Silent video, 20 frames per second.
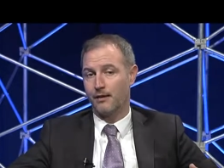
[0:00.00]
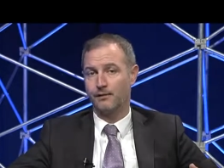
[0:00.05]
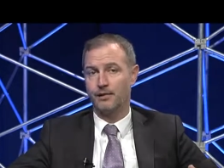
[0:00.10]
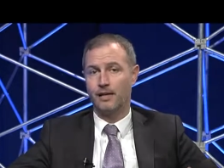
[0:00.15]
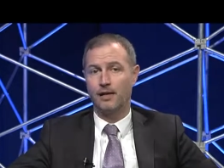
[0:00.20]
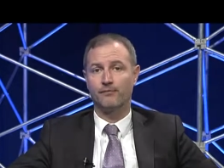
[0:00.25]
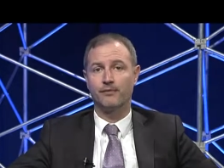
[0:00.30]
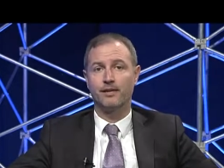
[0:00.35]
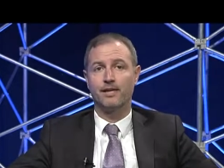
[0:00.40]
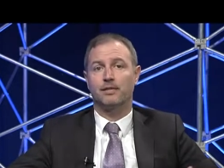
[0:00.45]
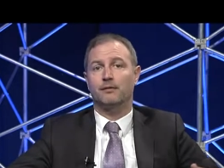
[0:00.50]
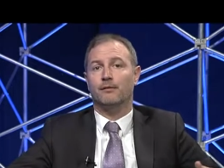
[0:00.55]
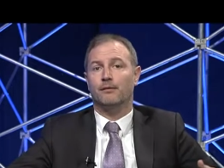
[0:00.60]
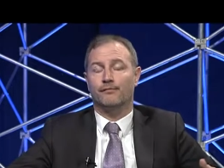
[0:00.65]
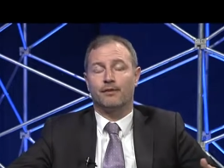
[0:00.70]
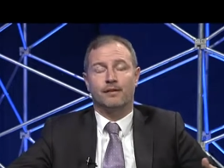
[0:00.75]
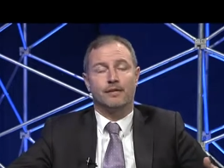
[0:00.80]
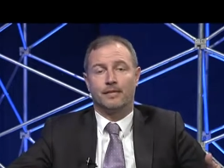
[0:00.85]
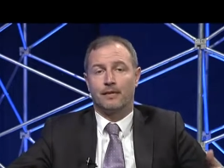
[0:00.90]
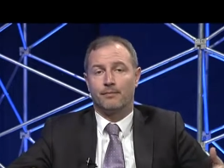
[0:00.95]
della Fiat per
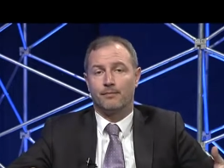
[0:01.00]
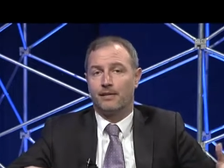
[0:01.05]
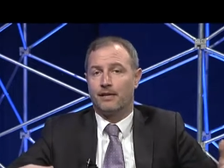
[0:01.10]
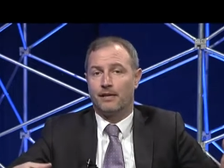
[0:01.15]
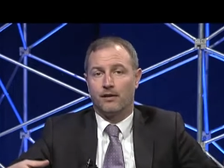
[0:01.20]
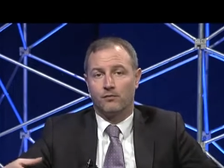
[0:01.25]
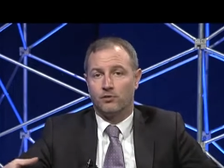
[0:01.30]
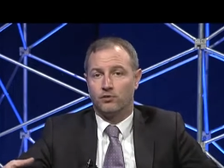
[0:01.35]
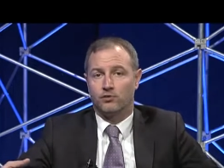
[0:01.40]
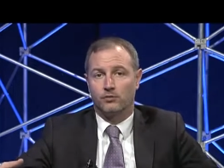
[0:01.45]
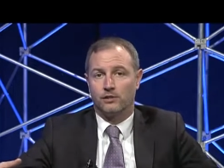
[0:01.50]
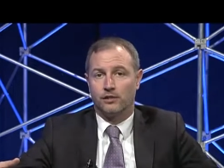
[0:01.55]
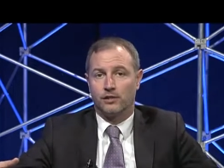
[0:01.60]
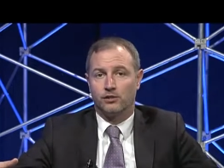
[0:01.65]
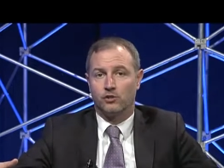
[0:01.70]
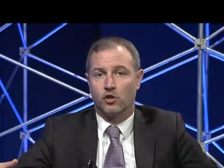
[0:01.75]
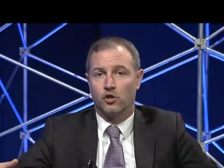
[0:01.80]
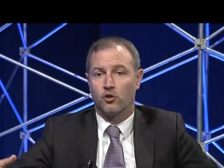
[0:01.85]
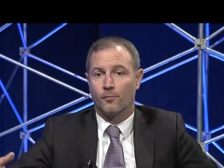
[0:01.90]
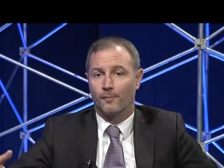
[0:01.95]
fargli capire che questo
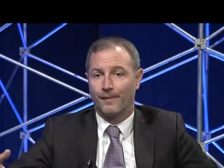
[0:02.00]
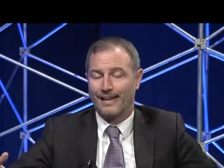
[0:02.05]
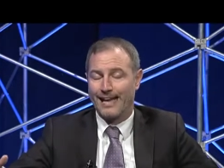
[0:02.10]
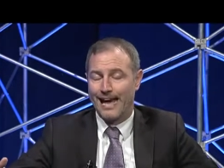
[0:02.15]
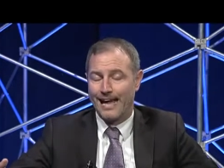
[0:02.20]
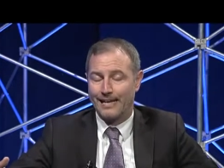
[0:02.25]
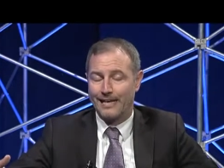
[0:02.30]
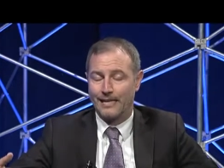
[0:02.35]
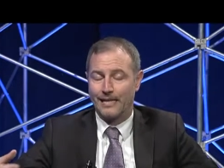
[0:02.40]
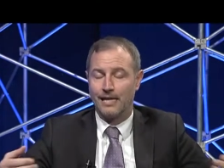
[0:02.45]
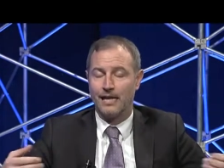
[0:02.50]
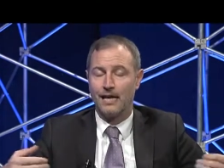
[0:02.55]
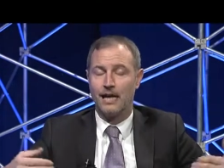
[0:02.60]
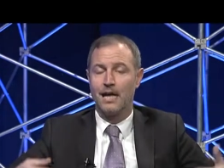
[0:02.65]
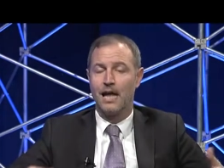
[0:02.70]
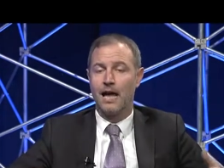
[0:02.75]
territorio per anni